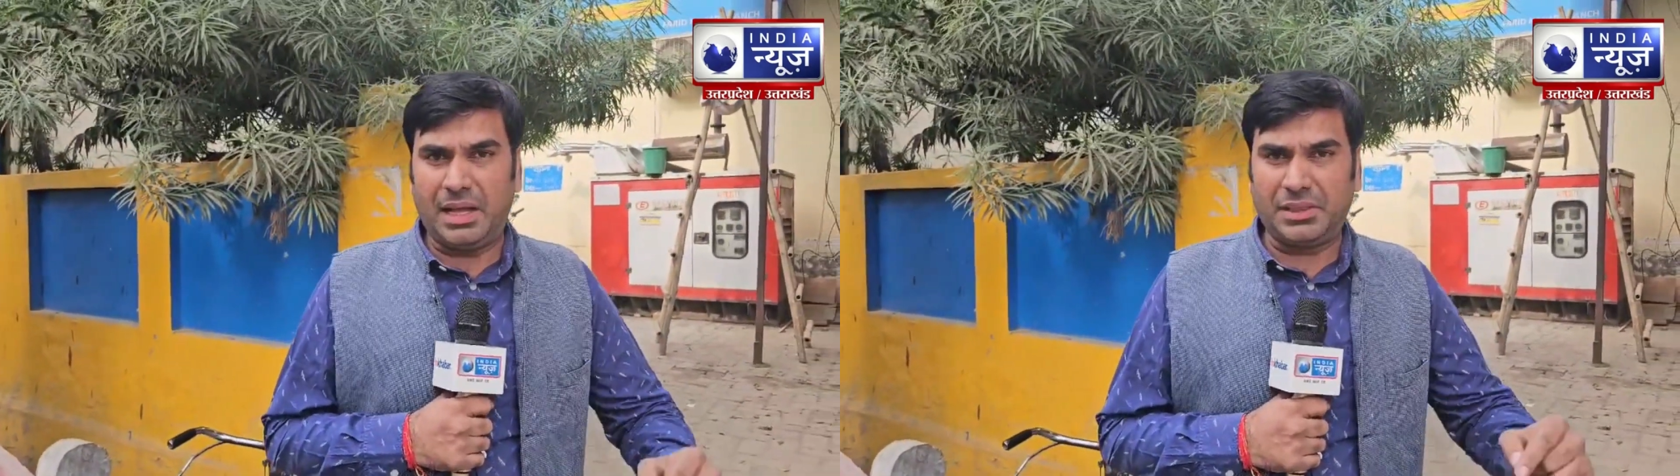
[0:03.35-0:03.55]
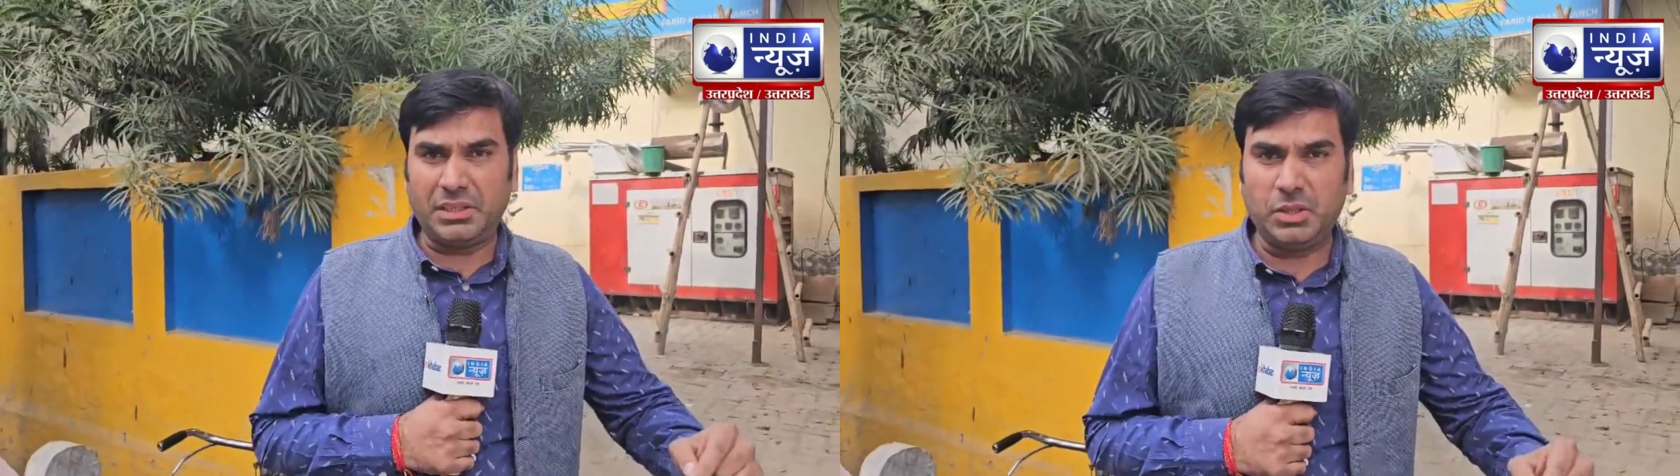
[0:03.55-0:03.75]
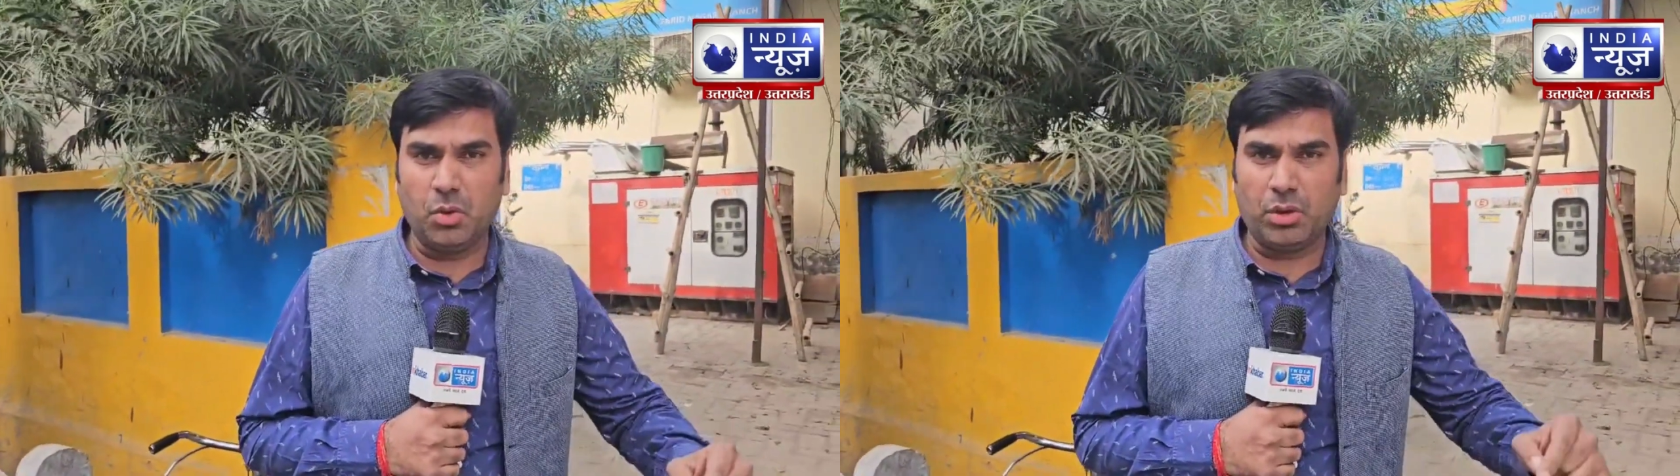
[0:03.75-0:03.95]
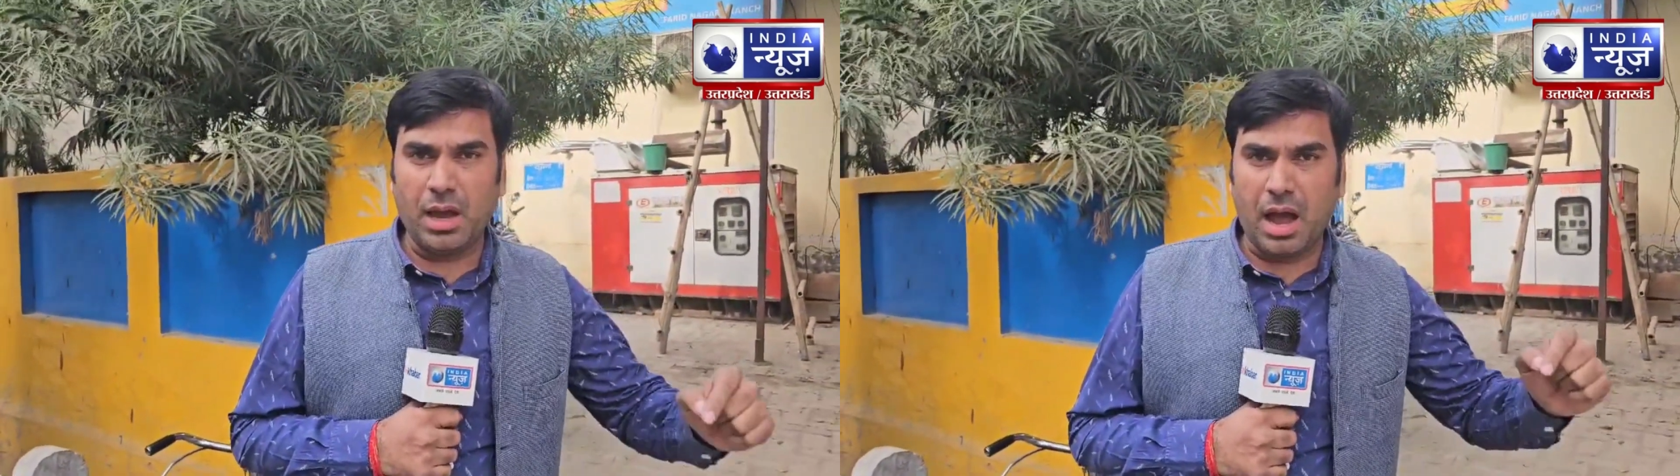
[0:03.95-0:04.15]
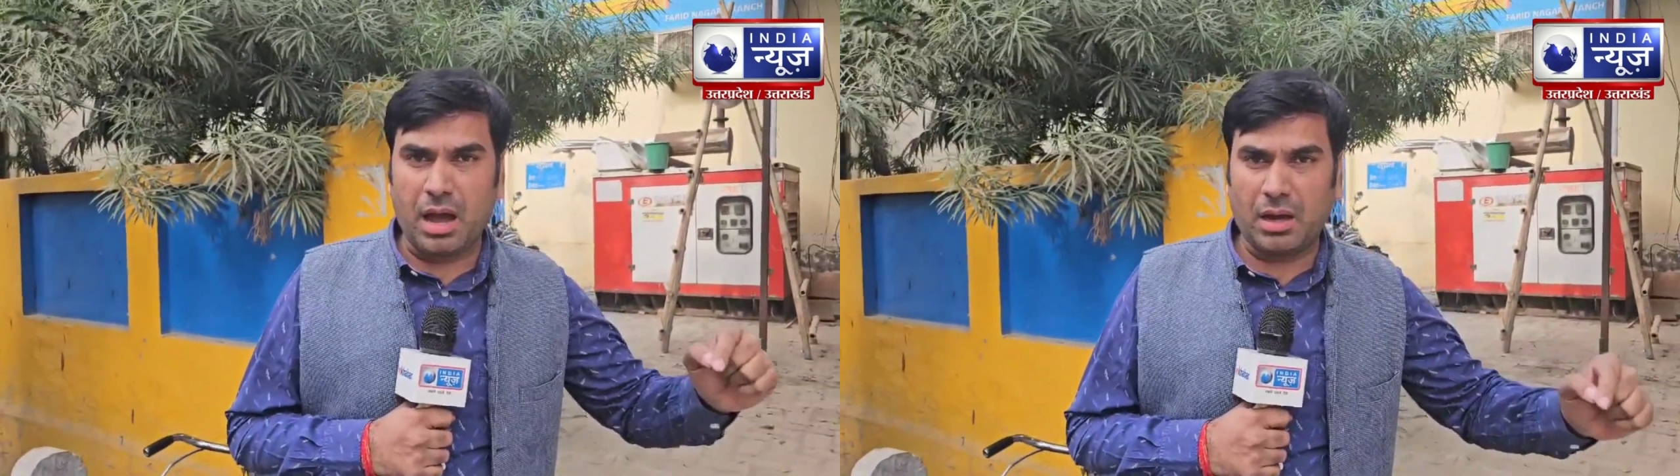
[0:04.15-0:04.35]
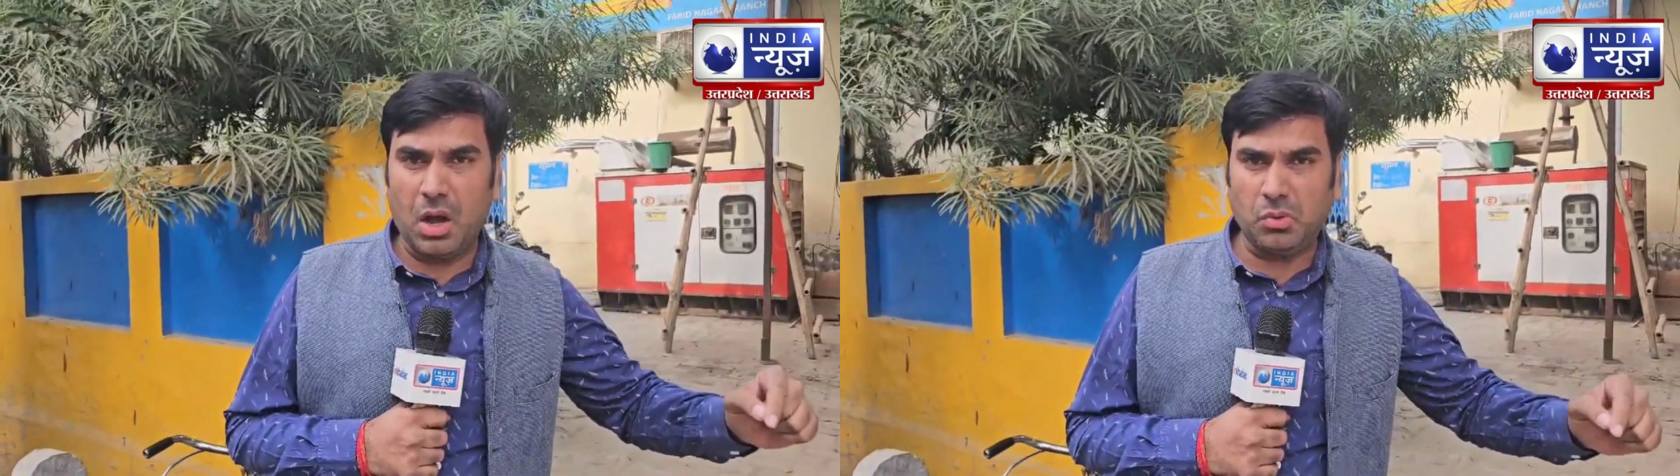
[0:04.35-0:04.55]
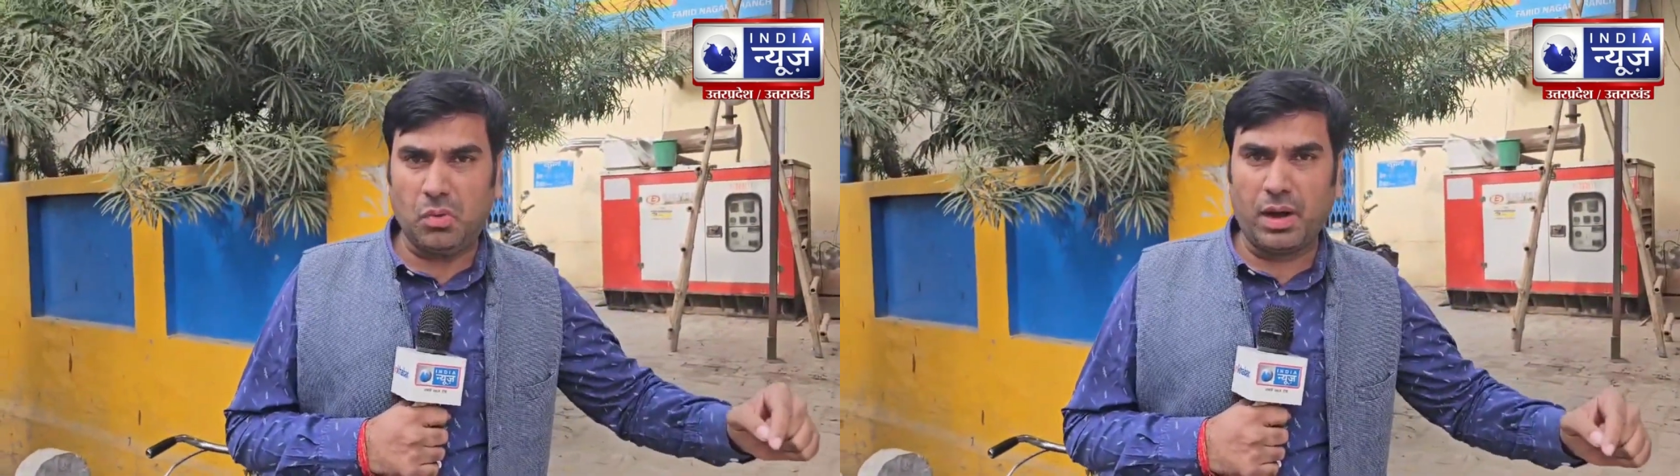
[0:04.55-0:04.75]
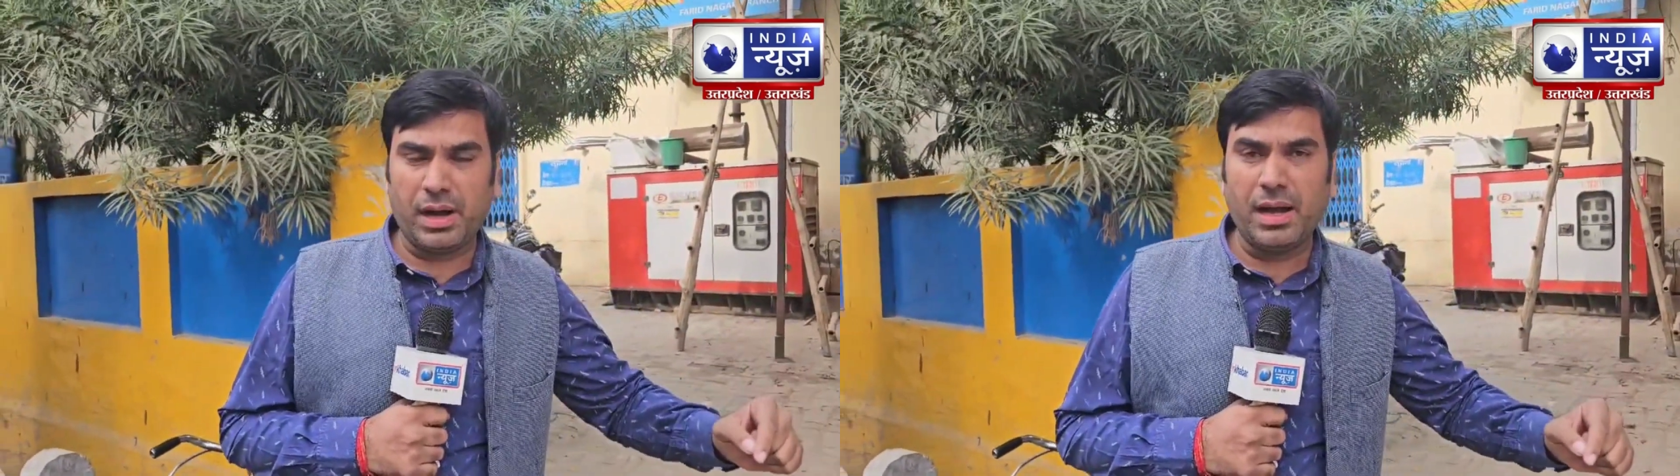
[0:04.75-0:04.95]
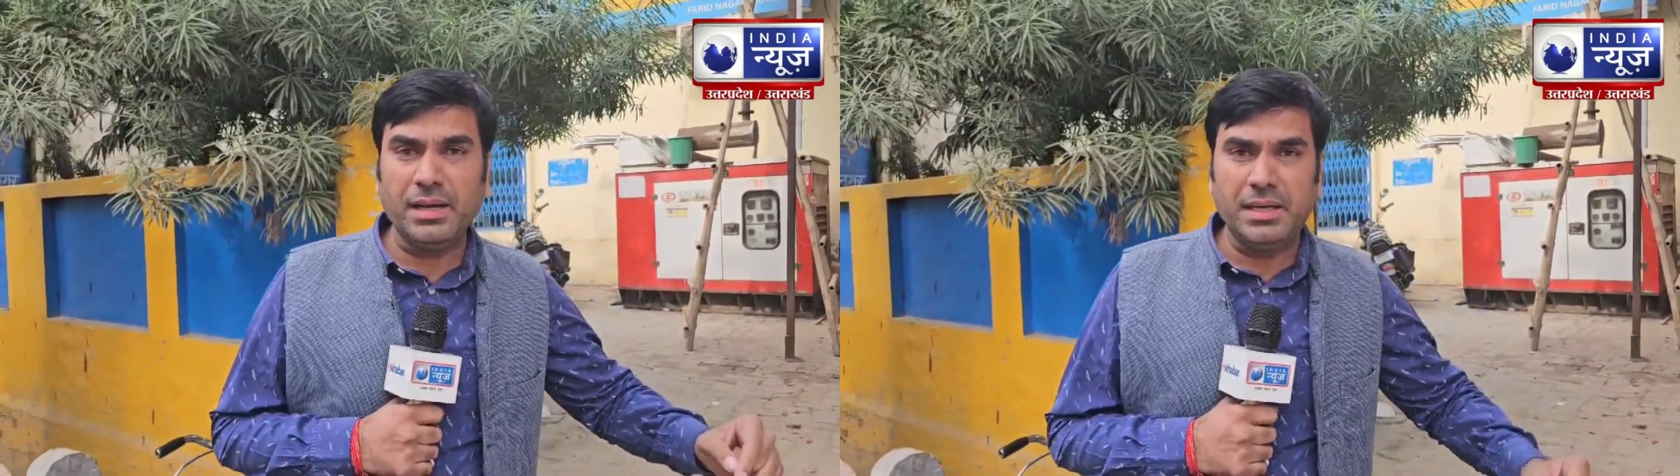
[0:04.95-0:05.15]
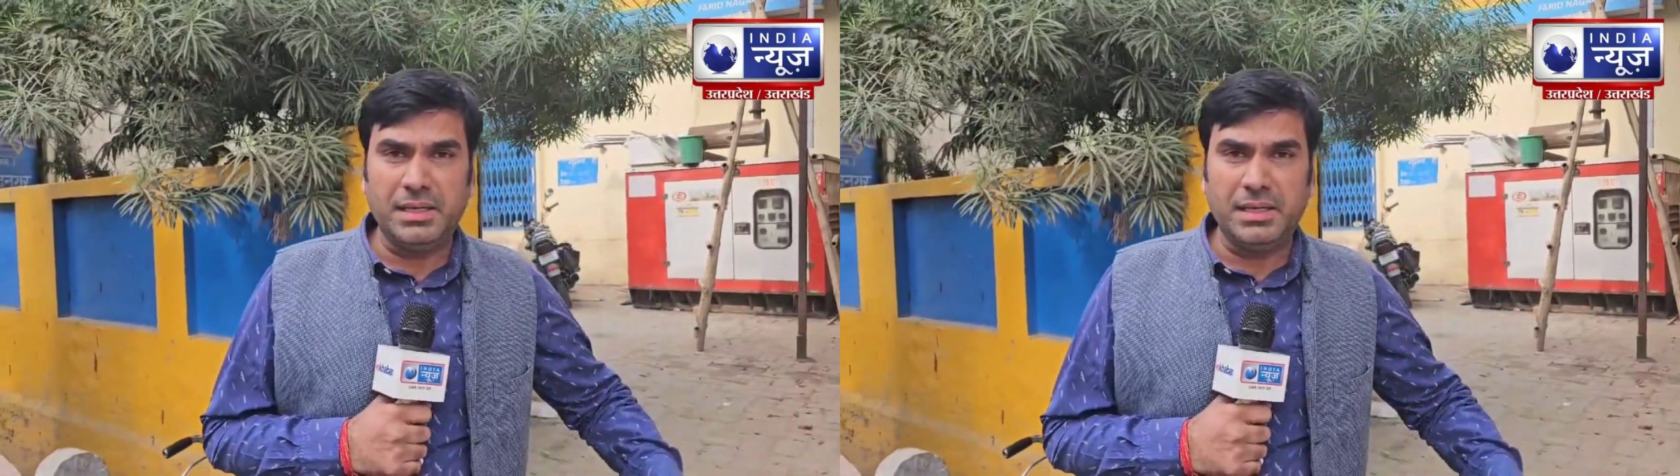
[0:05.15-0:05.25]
आतंकियों के आकाओं द्वारा